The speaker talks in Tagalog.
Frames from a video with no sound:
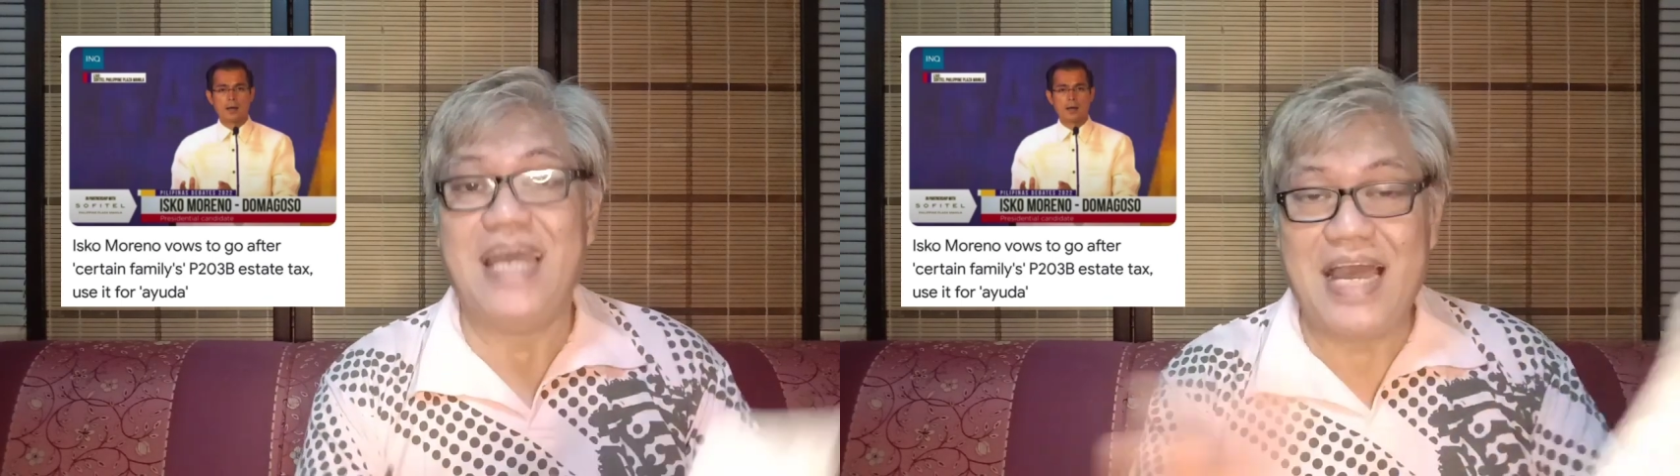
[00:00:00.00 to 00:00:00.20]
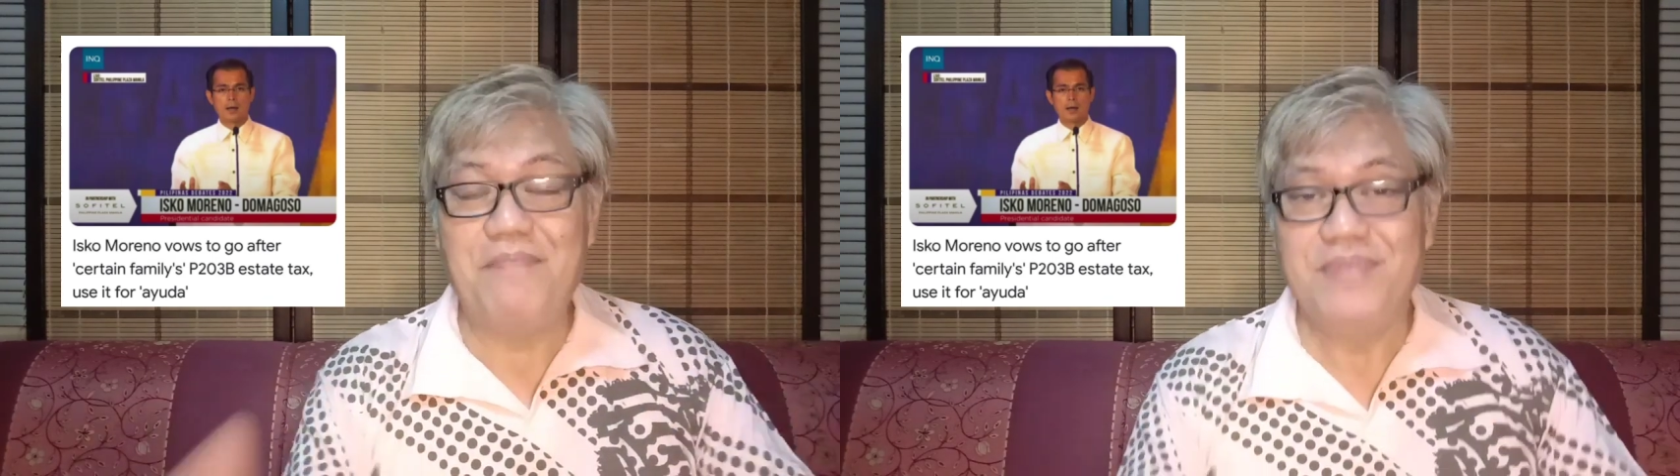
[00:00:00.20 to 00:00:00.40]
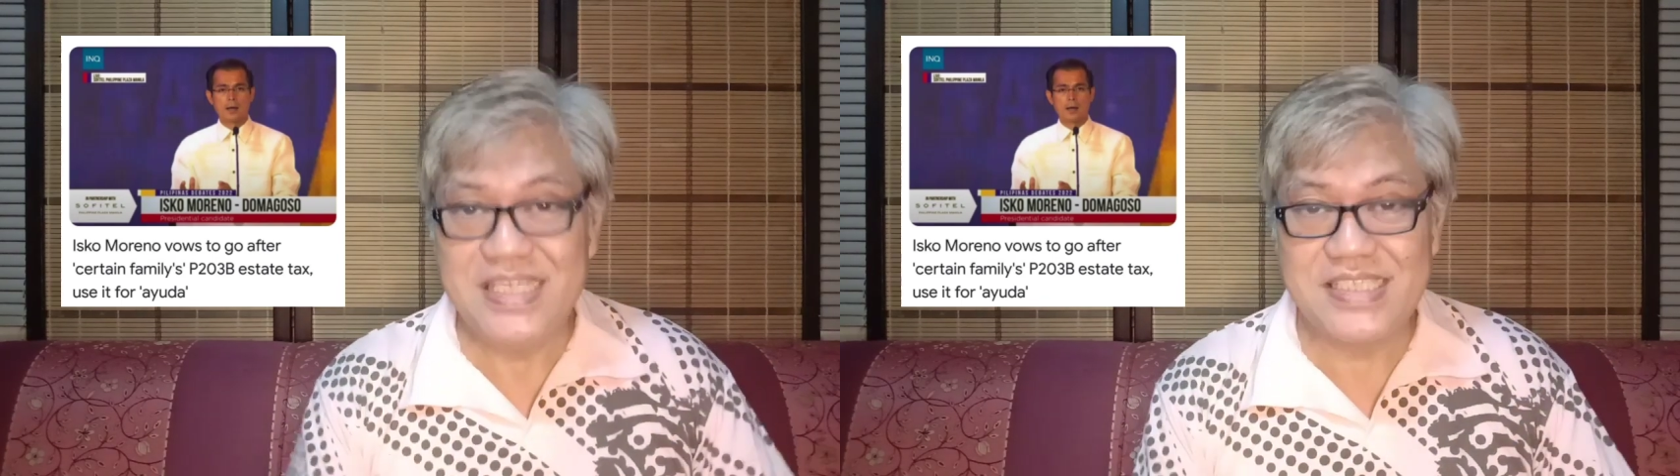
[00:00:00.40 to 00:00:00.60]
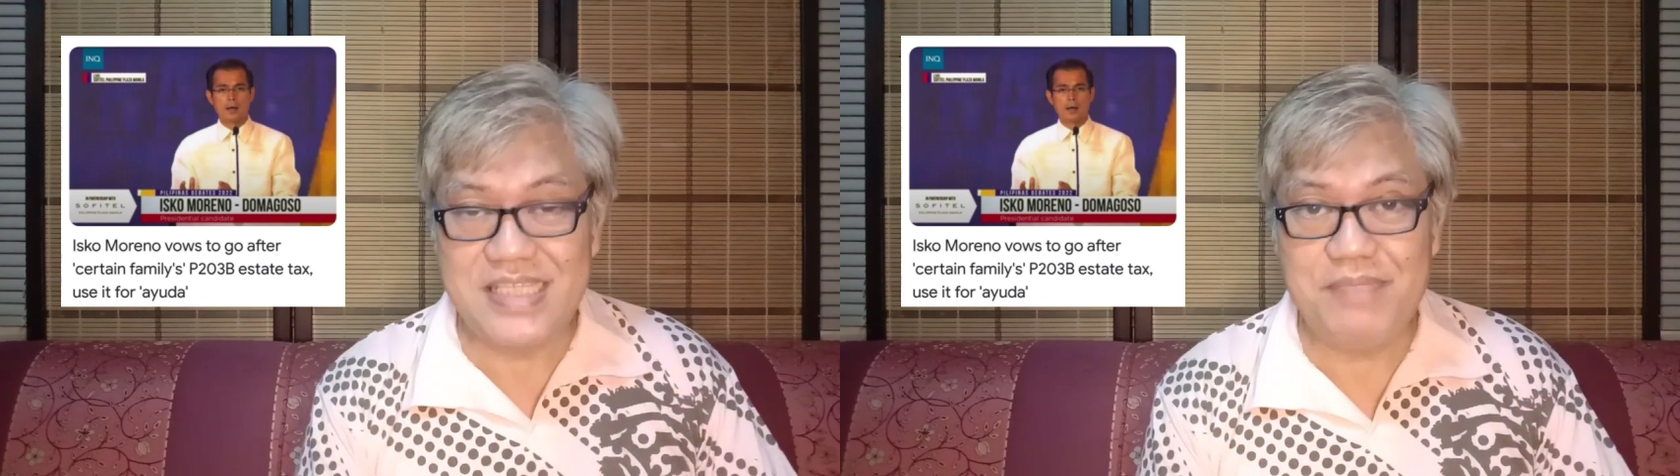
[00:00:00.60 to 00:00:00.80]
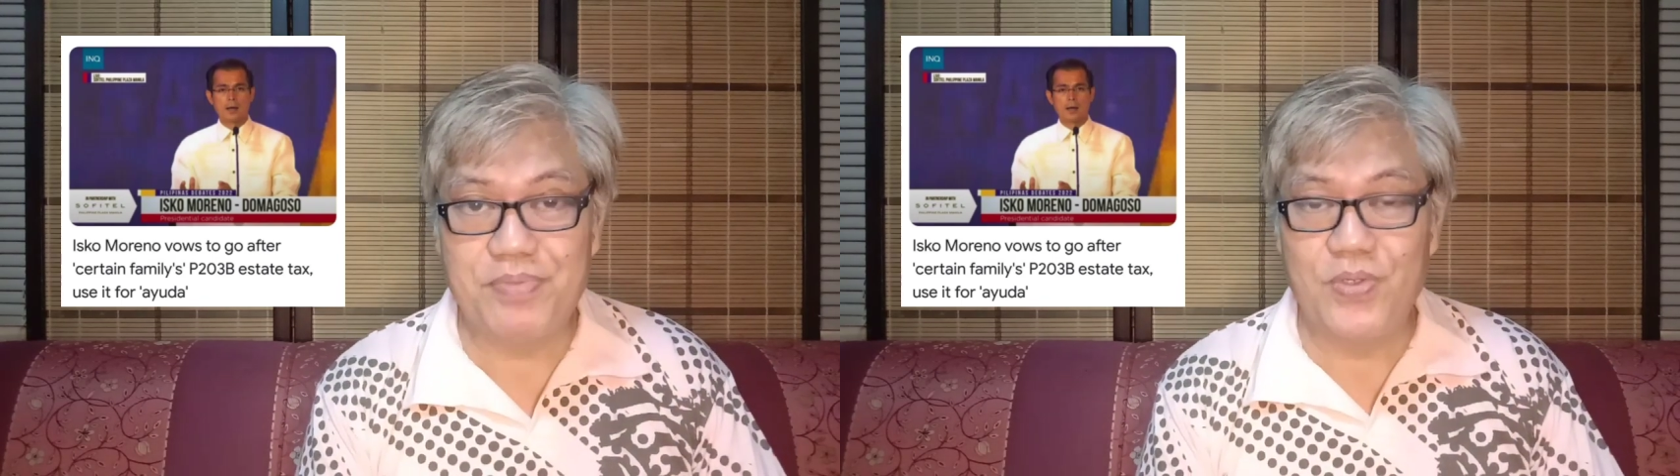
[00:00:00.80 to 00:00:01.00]

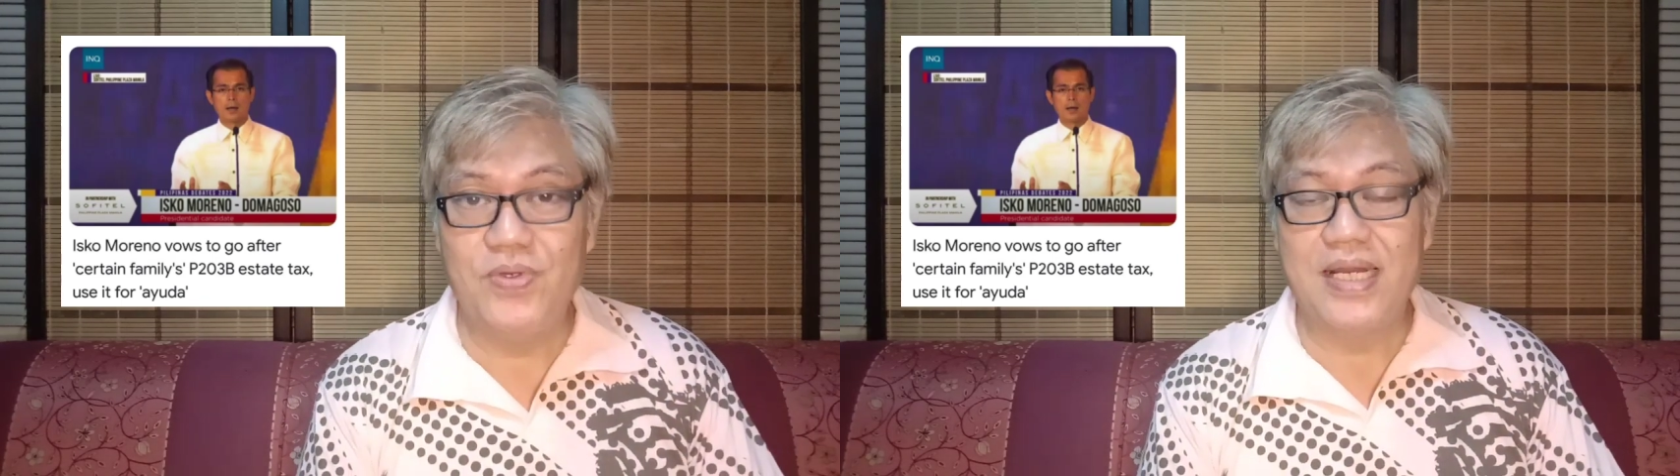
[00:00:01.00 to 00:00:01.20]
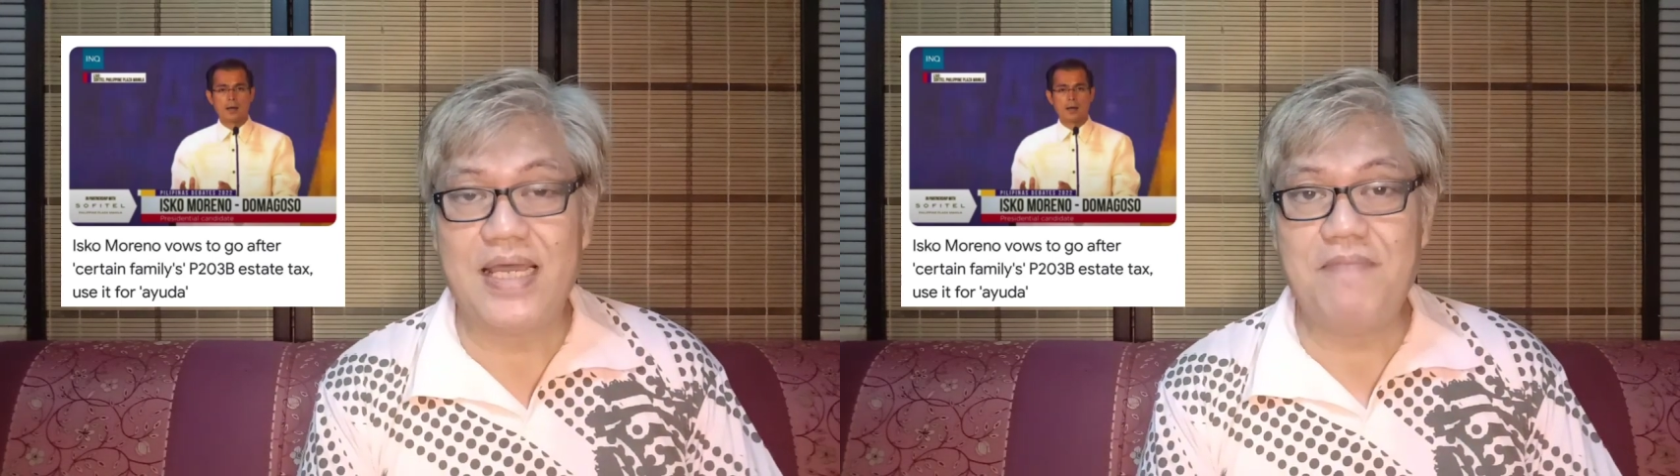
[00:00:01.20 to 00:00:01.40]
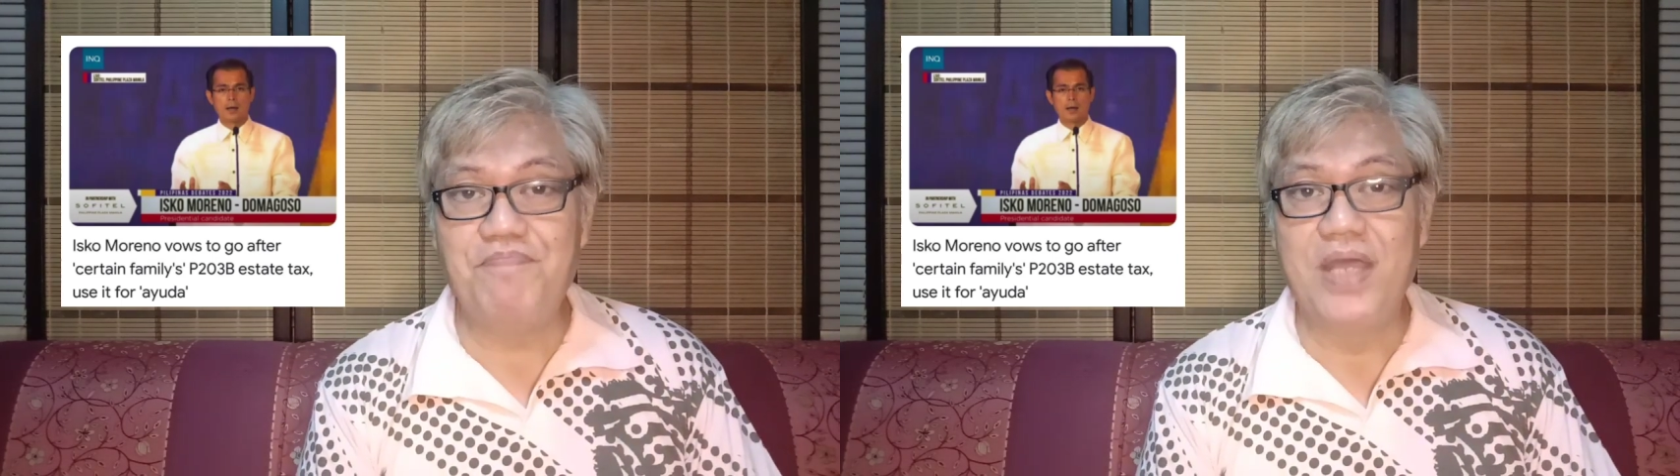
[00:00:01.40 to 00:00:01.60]
amnesty program.